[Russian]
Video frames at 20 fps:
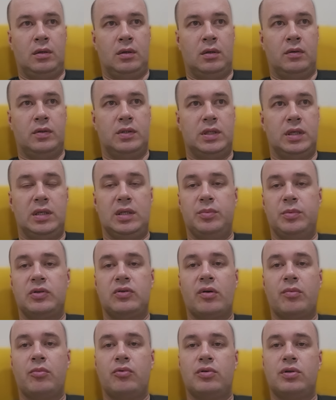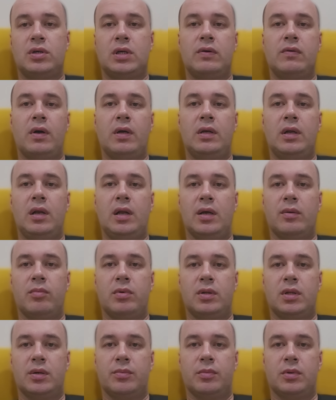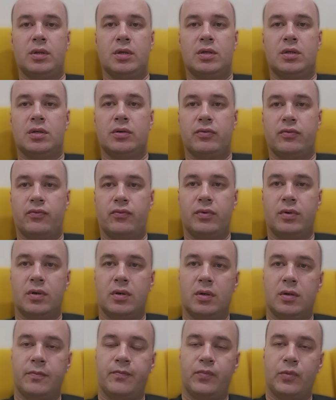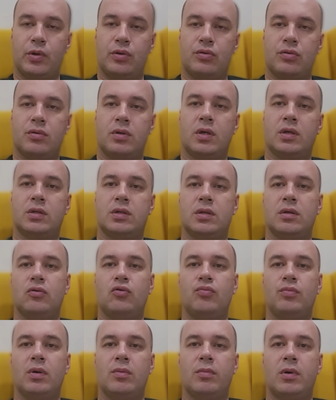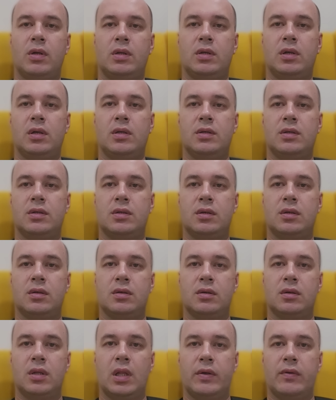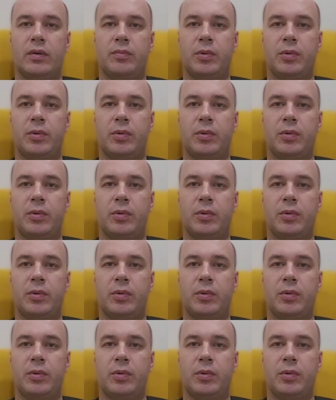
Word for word: Вы знаете, мы с вами уже говорили об этом, и даже в Государственной Думе обратились к главе